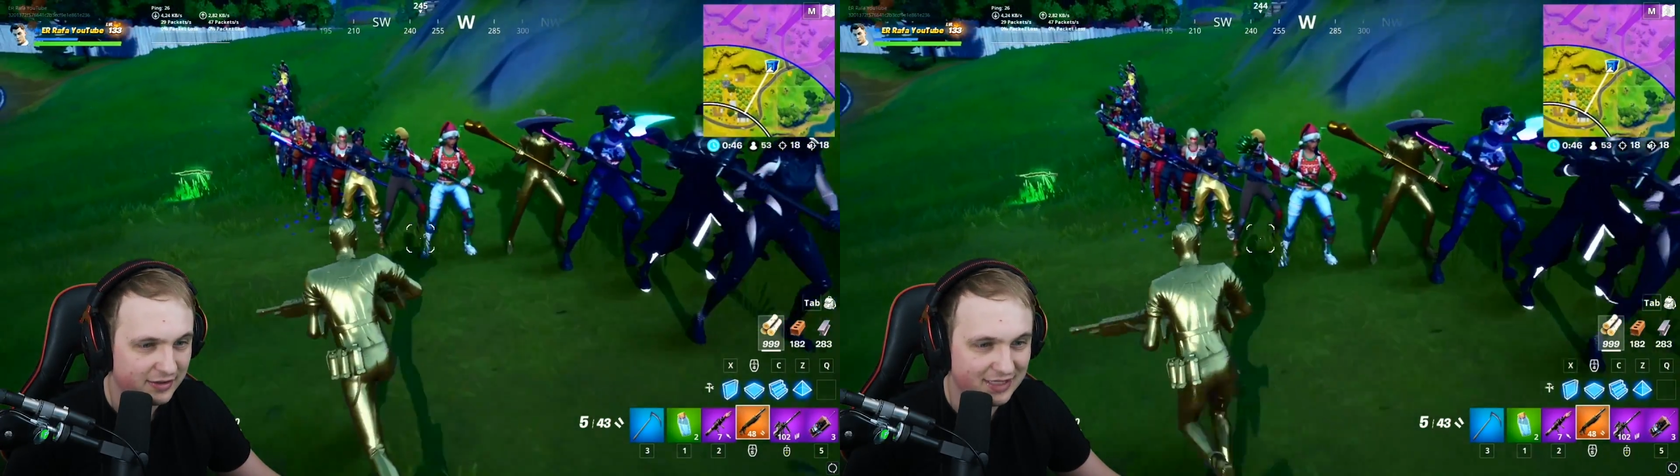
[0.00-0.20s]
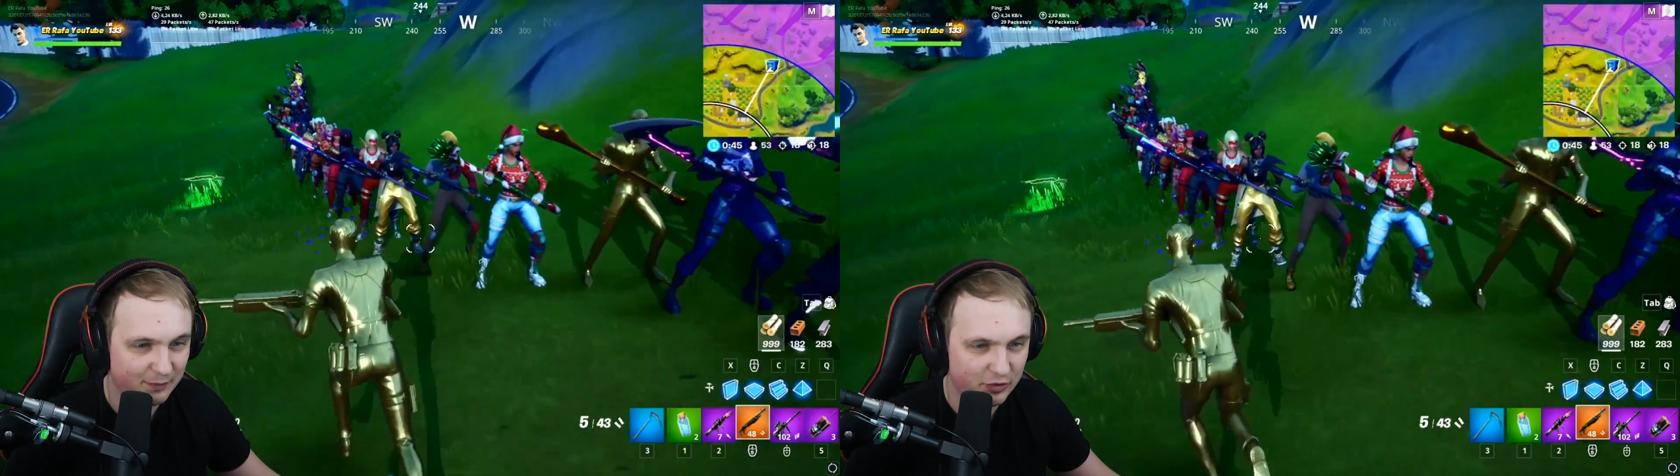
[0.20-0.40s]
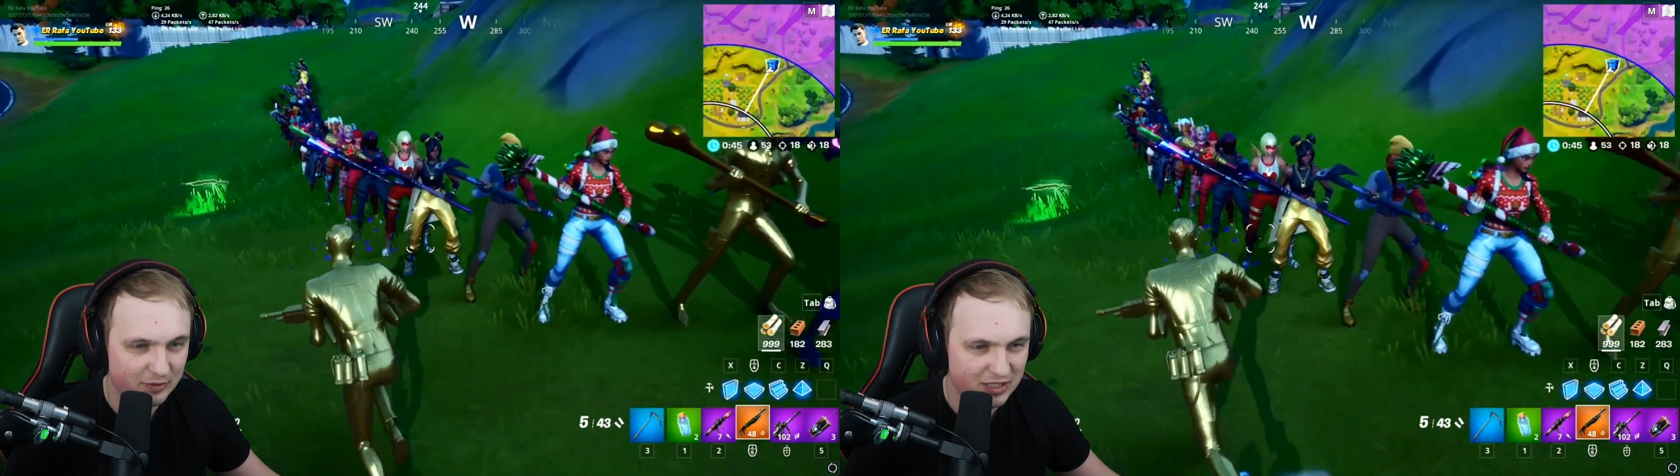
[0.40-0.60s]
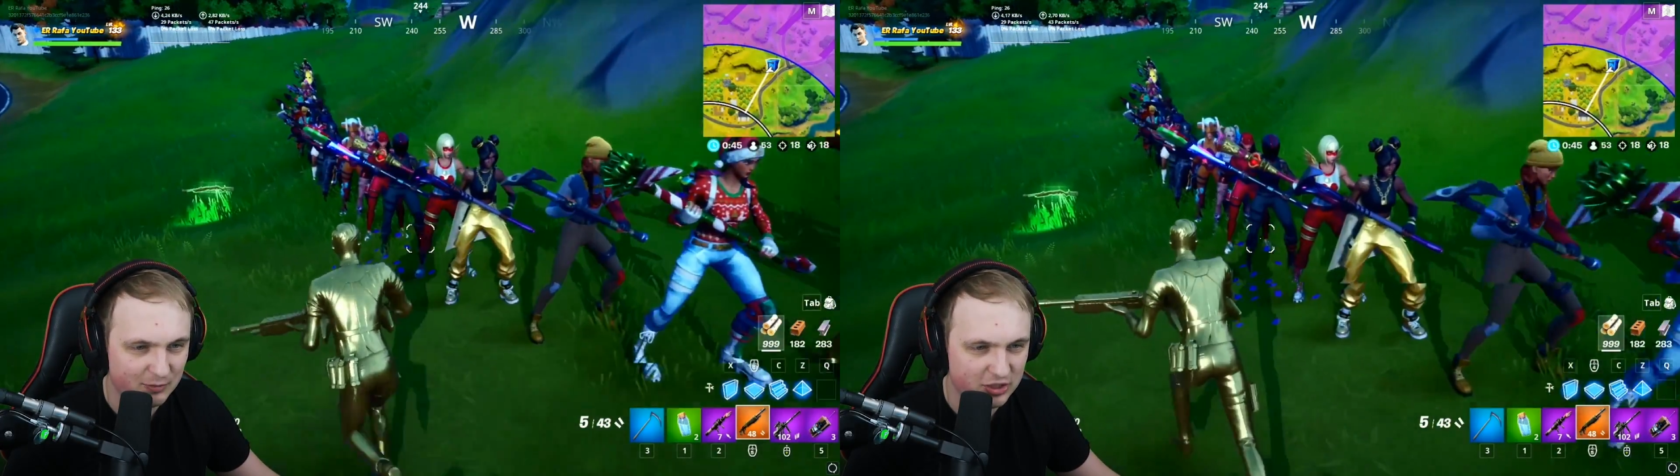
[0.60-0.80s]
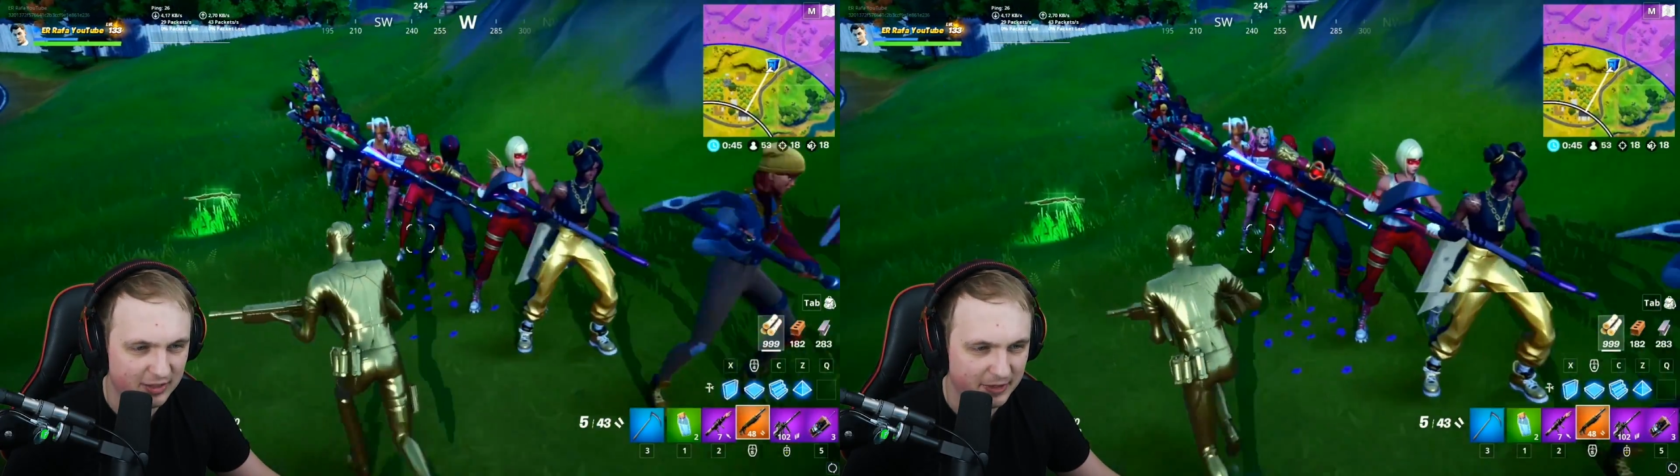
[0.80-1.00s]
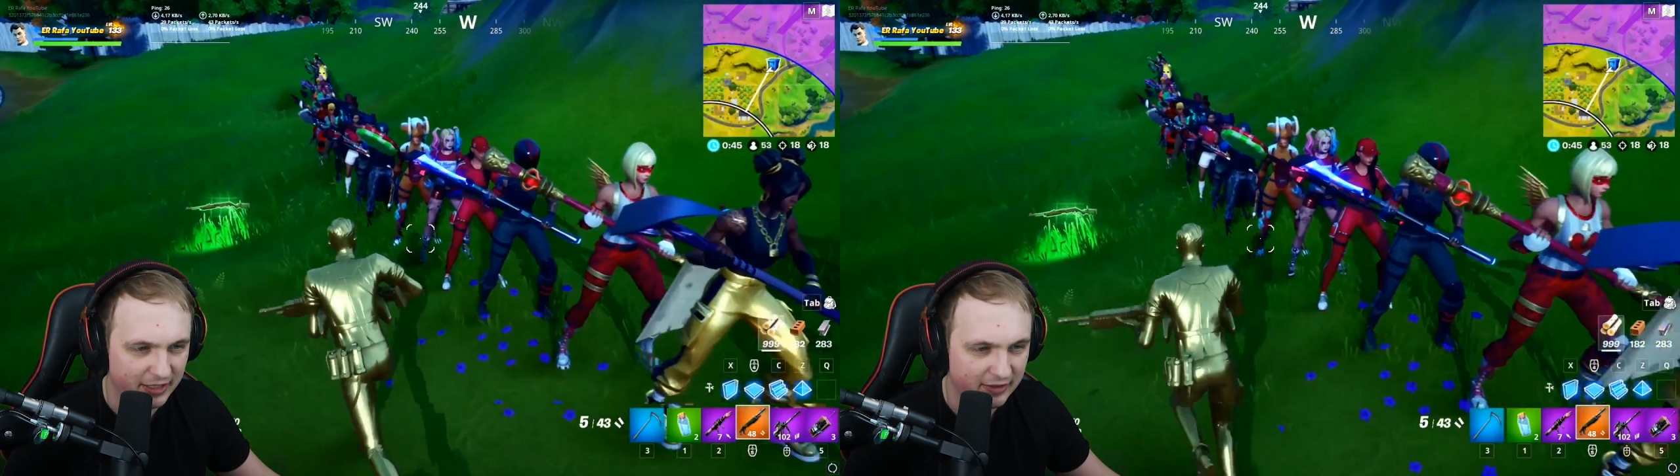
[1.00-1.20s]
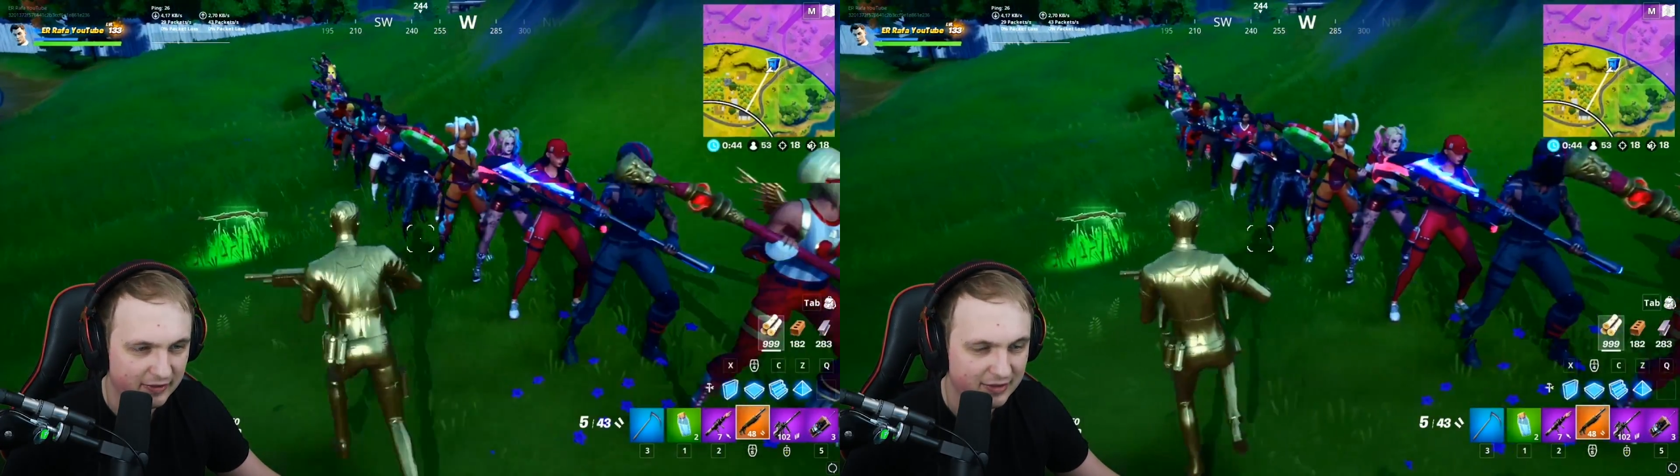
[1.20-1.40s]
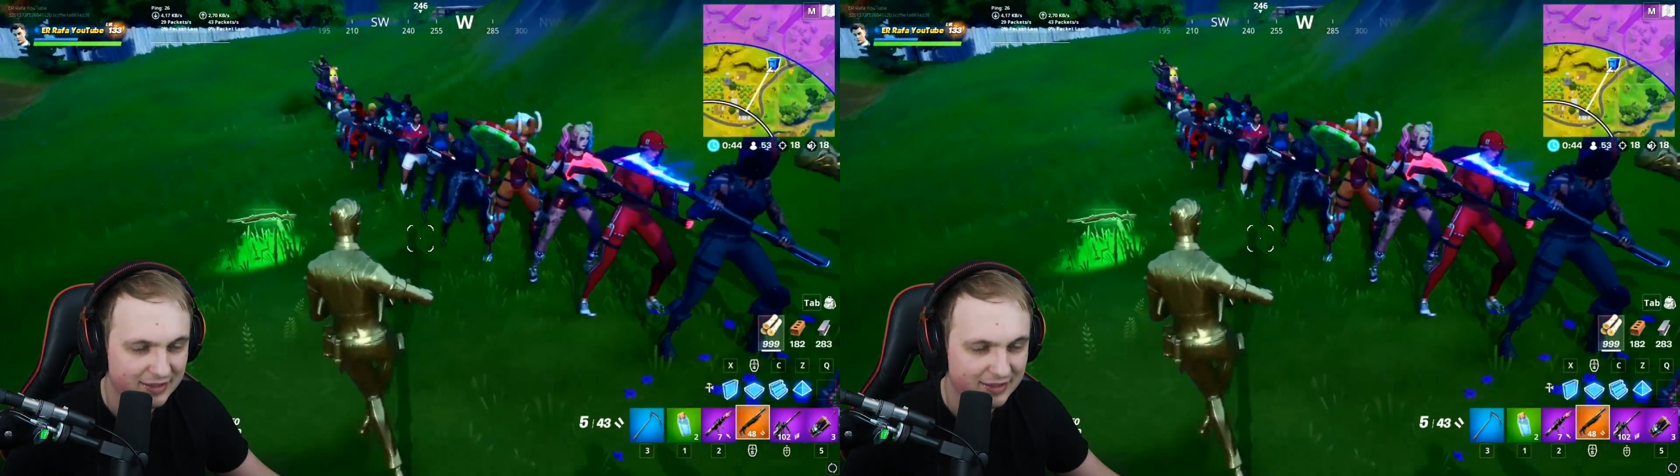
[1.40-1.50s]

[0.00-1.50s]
Zabiłem sam siebie.